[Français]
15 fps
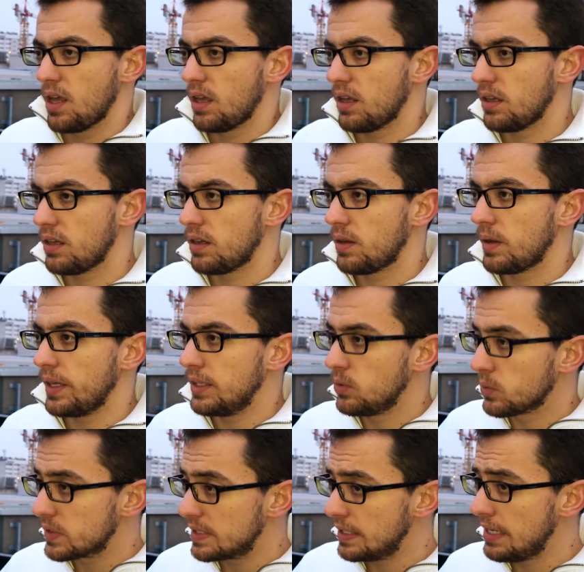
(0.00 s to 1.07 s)
Euh, et donc
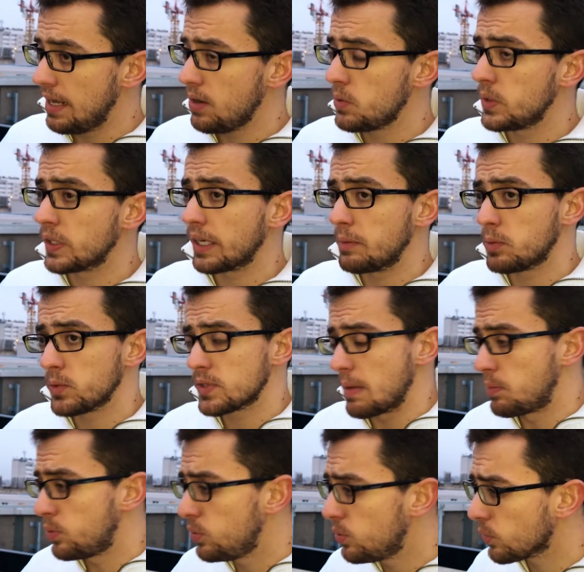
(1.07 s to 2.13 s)
c'est là où une réponse à
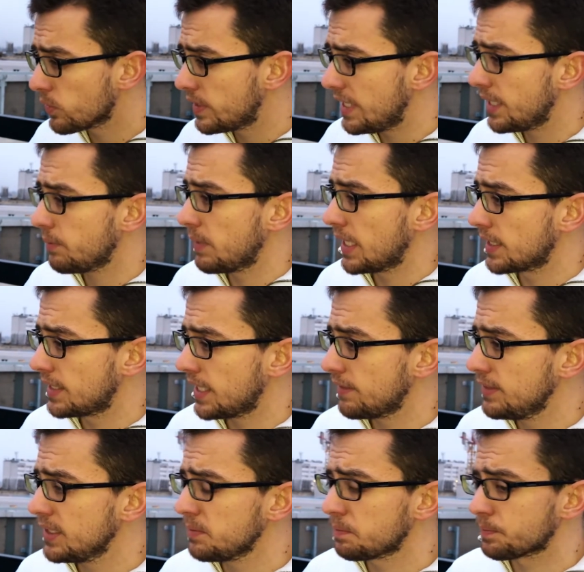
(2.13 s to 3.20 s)
plus long terme
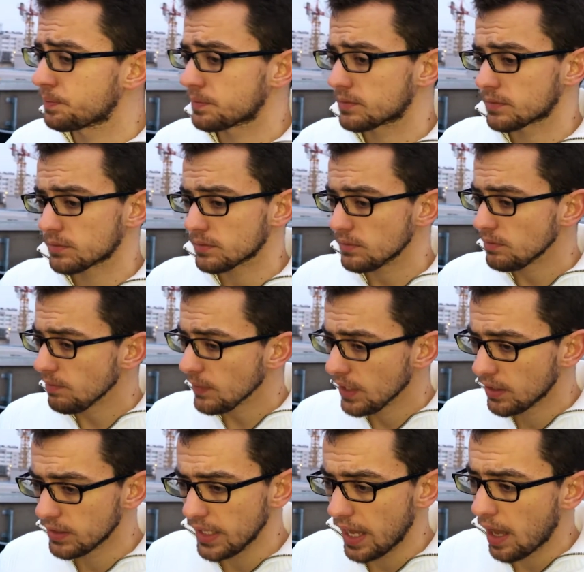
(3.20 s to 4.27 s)
intervient.
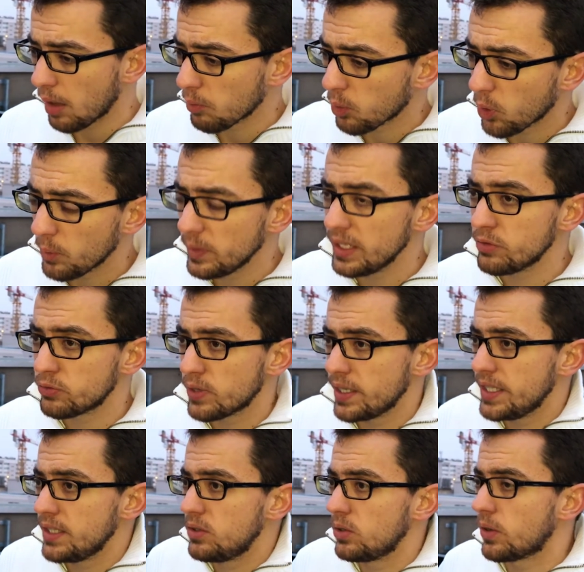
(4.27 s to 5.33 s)
Il y a un premier
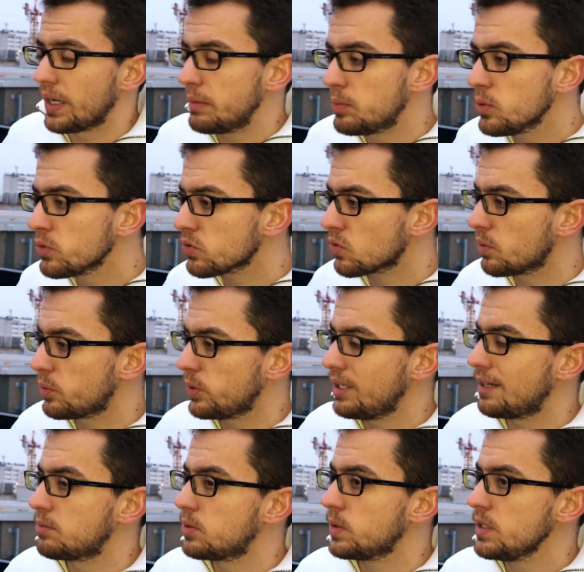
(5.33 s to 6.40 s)
foyer de réponse qu'on peut
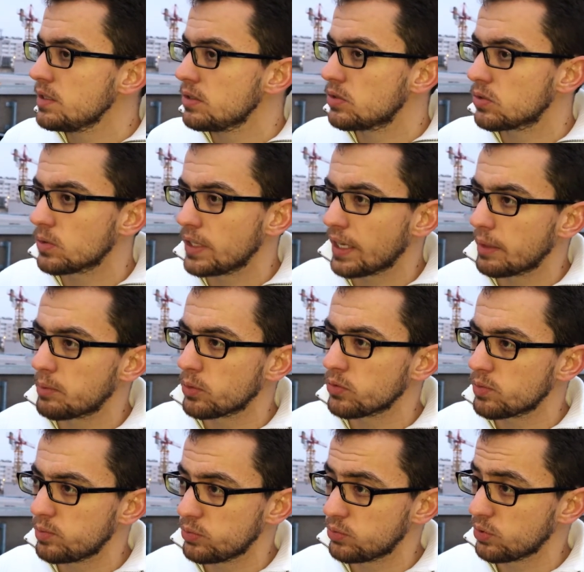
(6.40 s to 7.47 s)
élaborer, ce sont les réponses
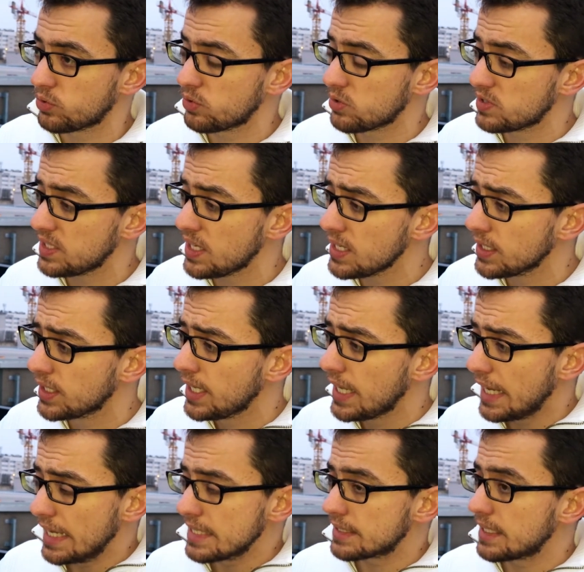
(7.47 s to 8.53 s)
plutôt sociales,
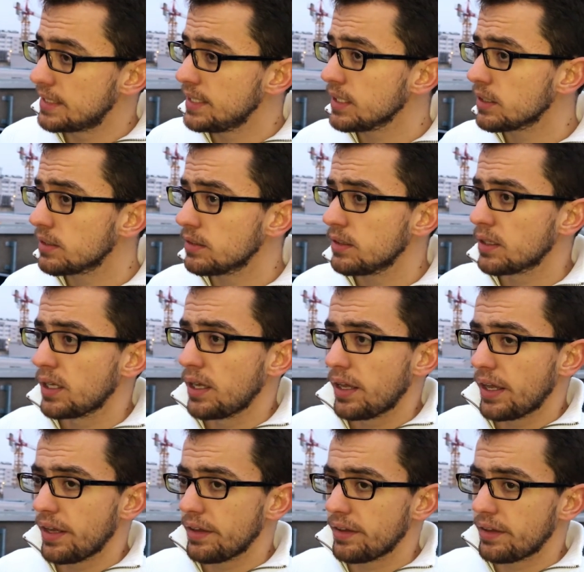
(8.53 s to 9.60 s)
c'est-à-dire que
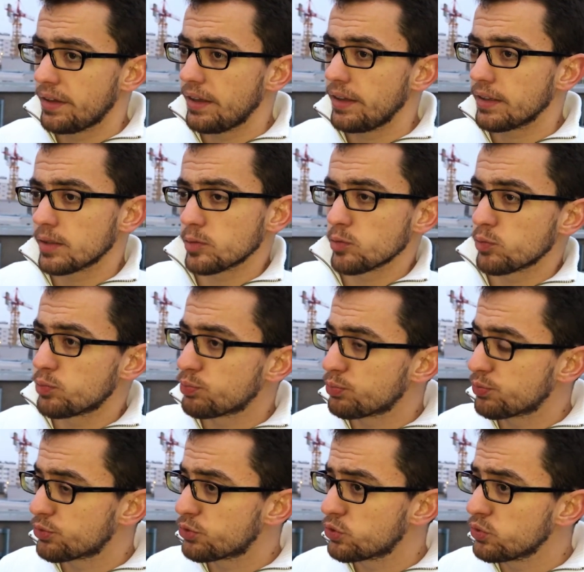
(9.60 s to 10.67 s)
euh,
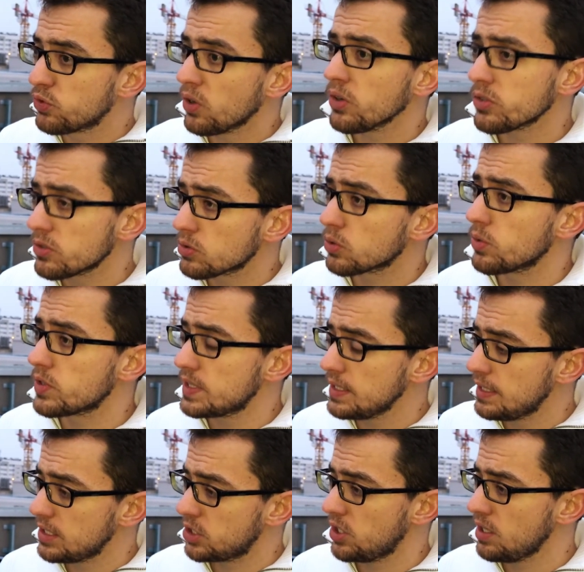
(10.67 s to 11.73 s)
souvent ce sont aussi
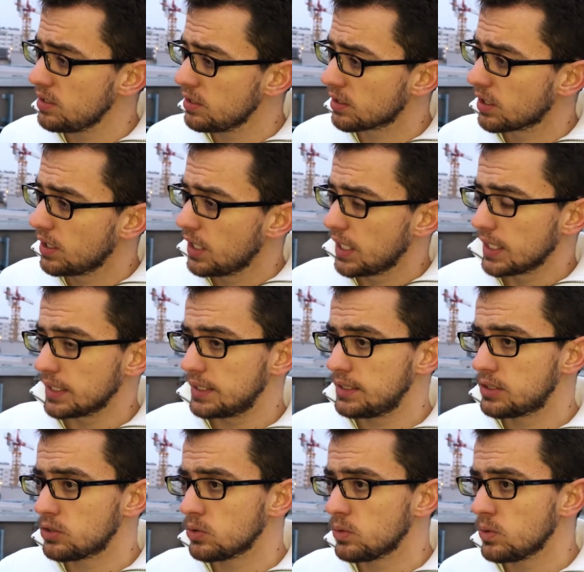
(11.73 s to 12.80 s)
des jeunes qui
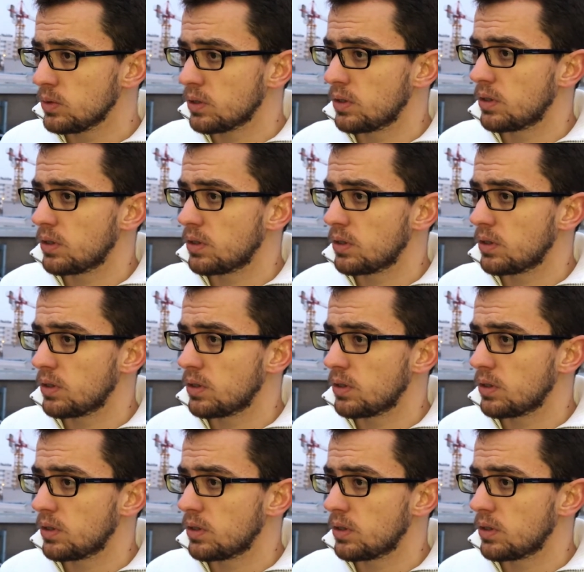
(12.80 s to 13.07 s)
sont,